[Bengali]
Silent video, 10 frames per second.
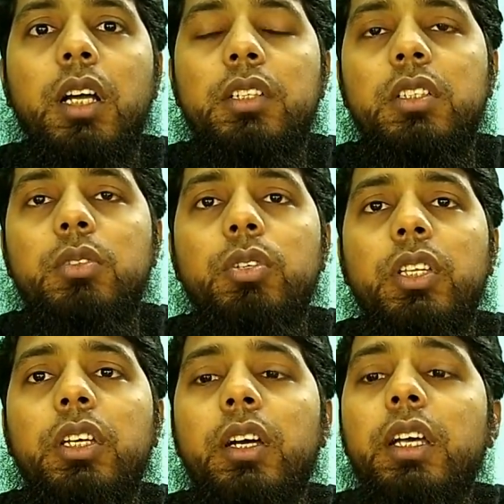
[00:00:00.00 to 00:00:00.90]
কাটছাট
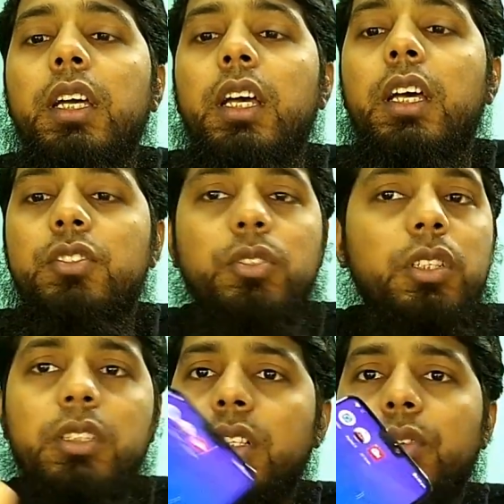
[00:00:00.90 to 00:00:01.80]
করতেই হয় সো
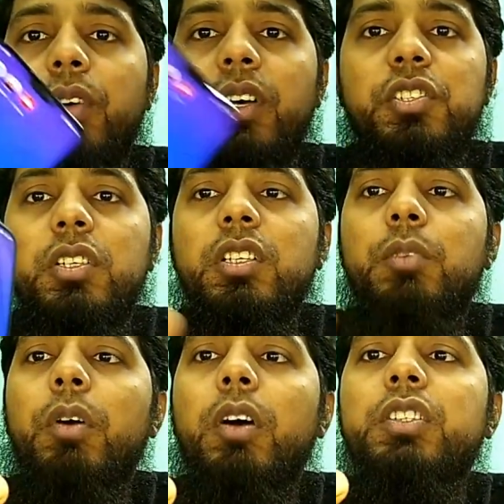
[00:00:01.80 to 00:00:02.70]
সেদিক দিয়ে ফাস্ট
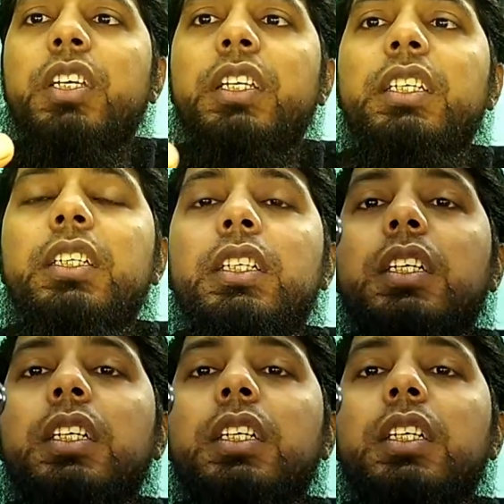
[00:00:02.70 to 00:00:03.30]
চার্জার পাওয়া যায়নি